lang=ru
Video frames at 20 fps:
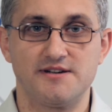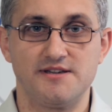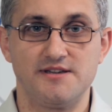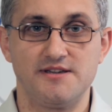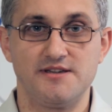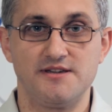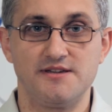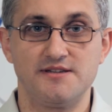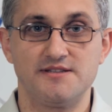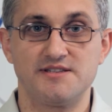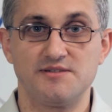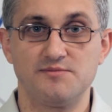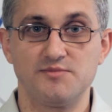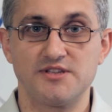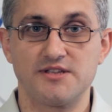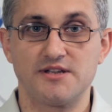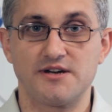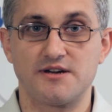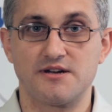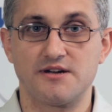и
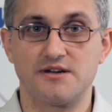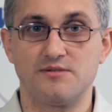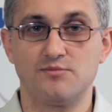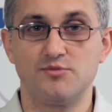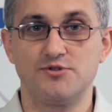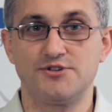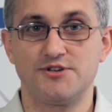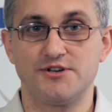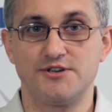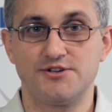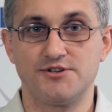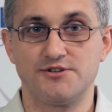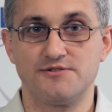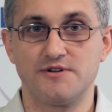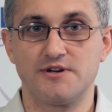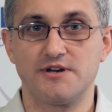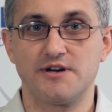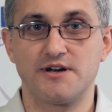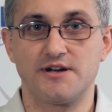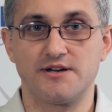семинарах
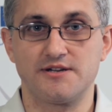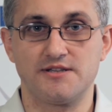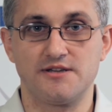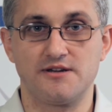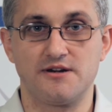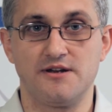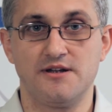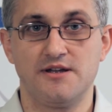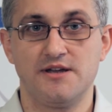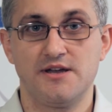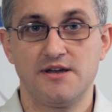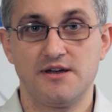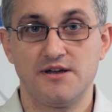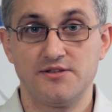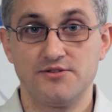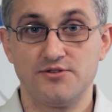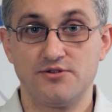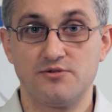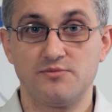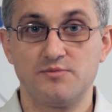обучающего характера,
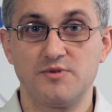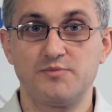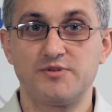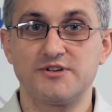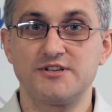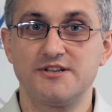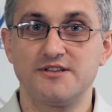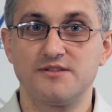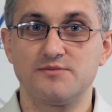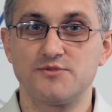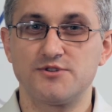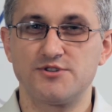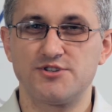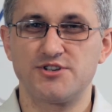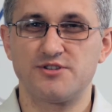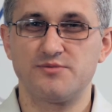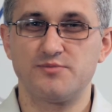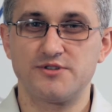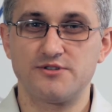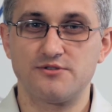но мы пошли
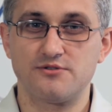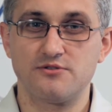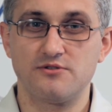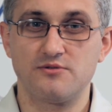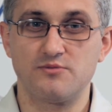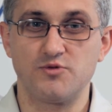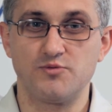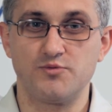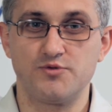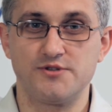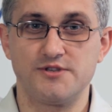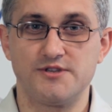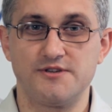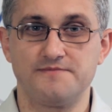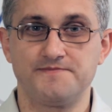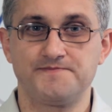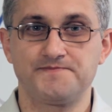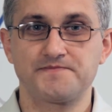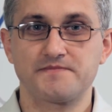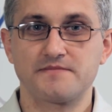немножечко по другому
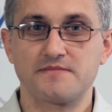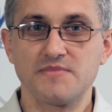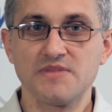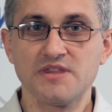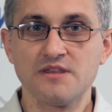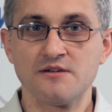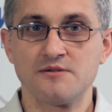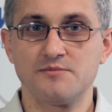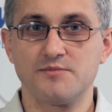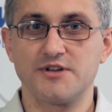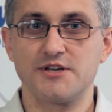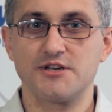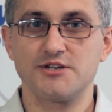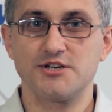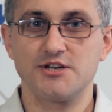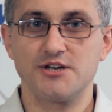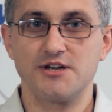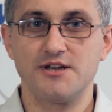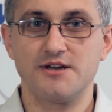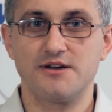пути. Мы
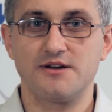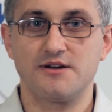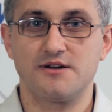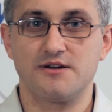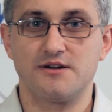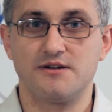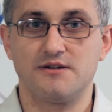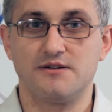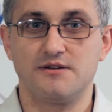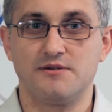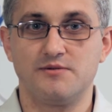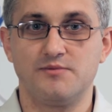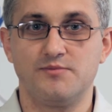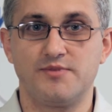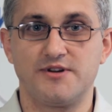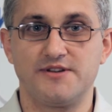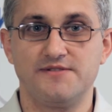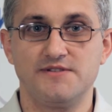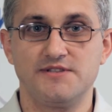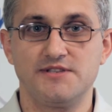решили а,
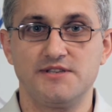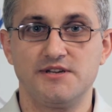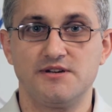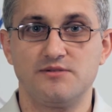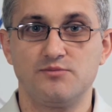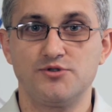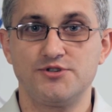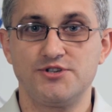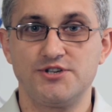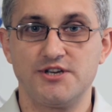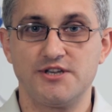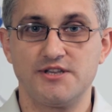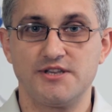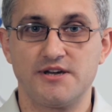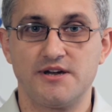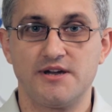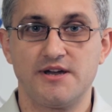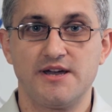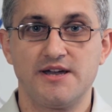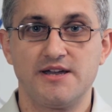провести
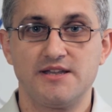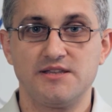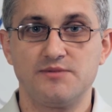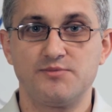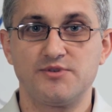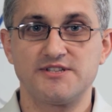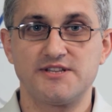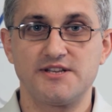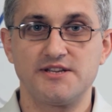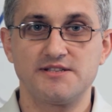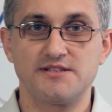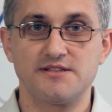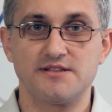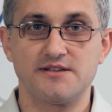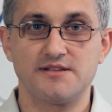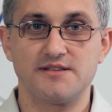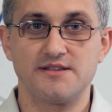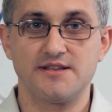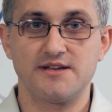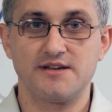обучение
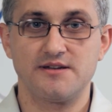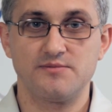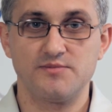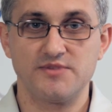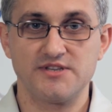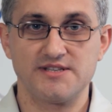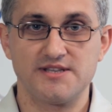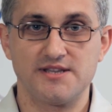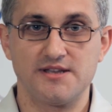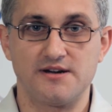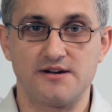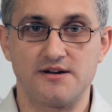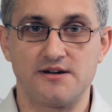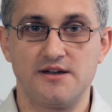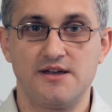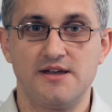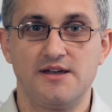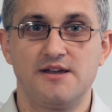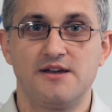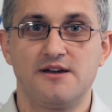непосредственно на местах.
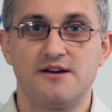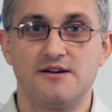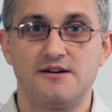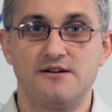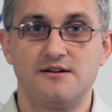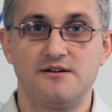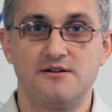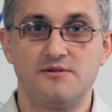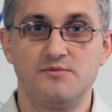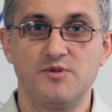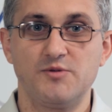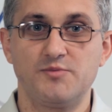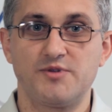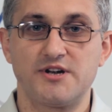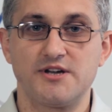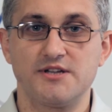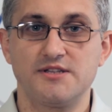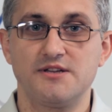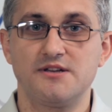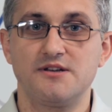А, мы
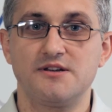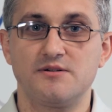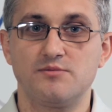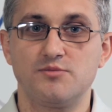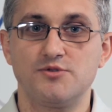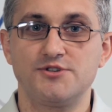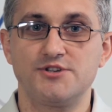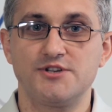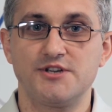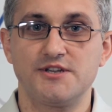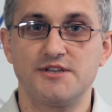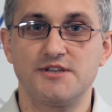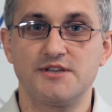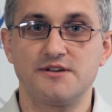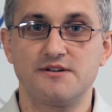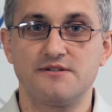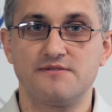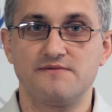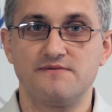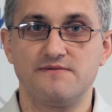проходили
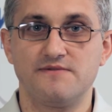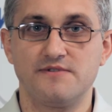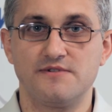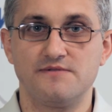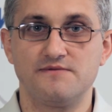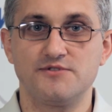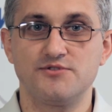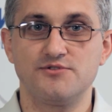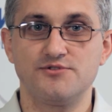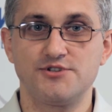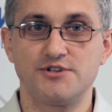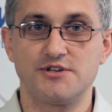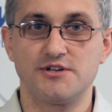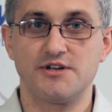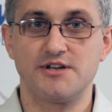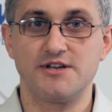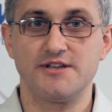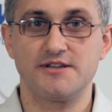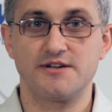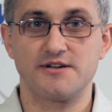обучение в ведущих
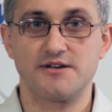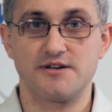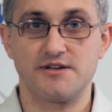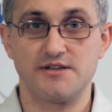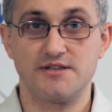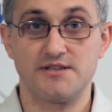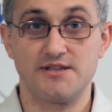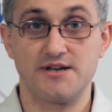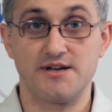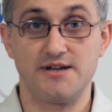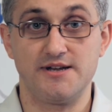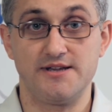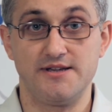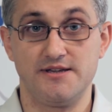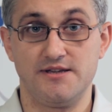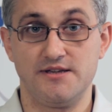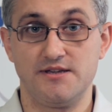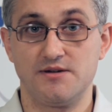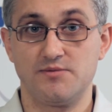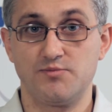клиниках Италии
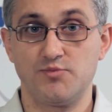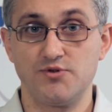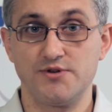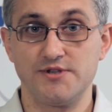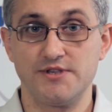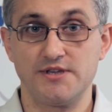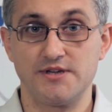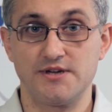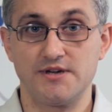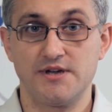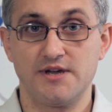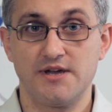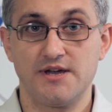и Японии,